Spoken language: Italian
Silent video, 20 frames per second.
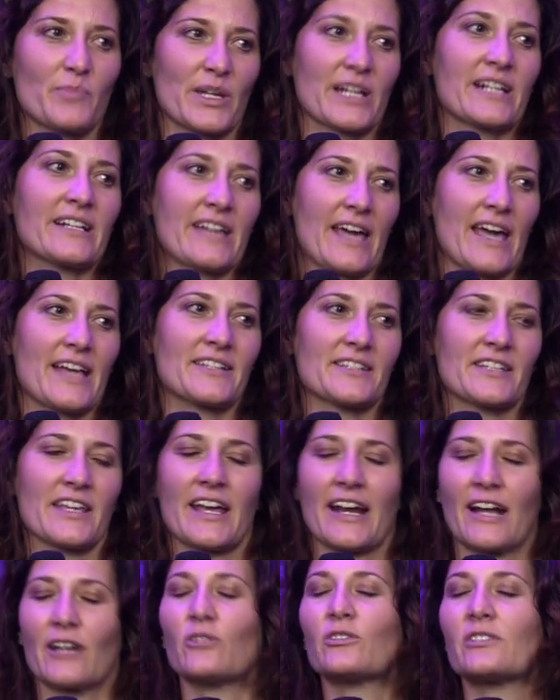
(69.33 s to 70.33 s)
perché si
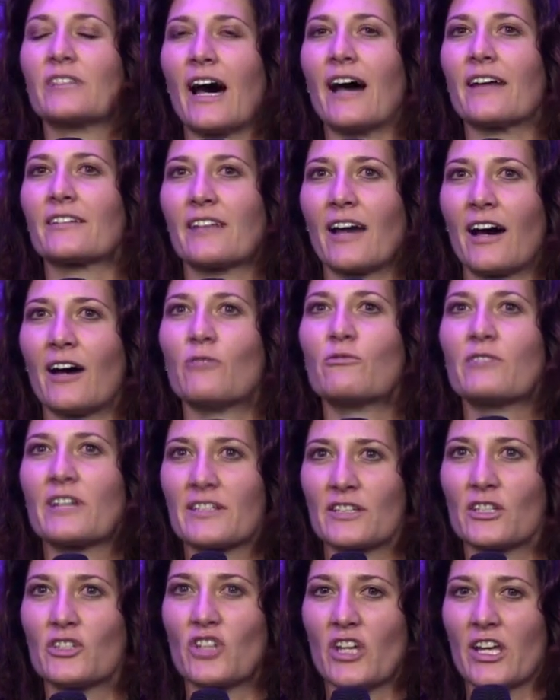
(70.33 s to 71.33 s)
era notata
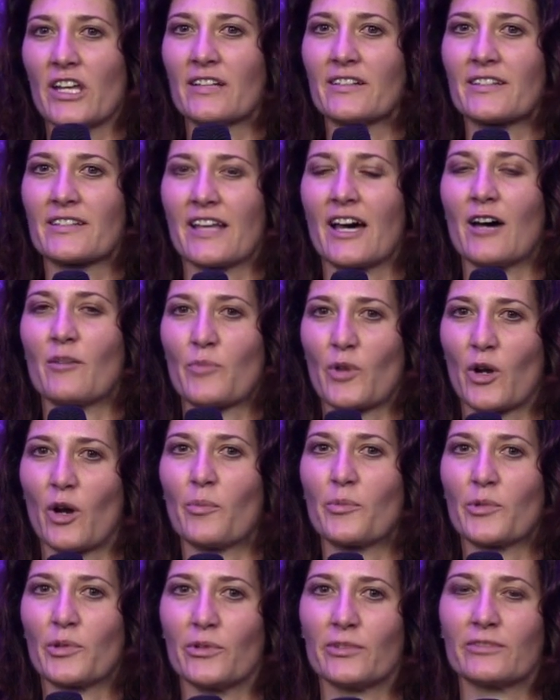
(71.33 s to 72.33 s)
un'esigenza
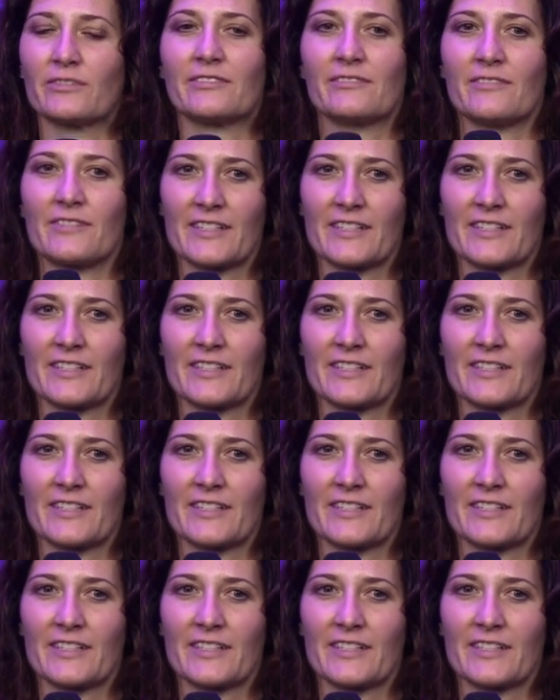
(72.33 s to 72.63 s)
proprio